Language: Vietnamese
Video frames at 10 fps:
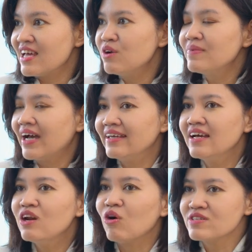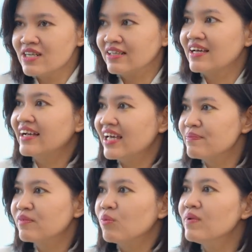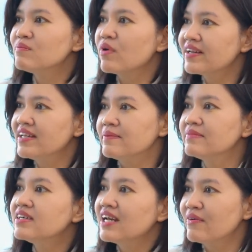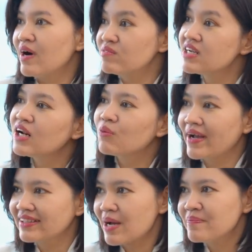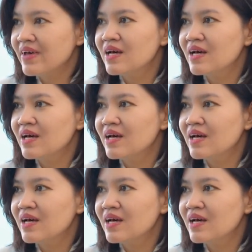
sẻ lúc nãy, lộ trình nghề nghiệp cũng là một cái điểm người lao động rất là quan tâm,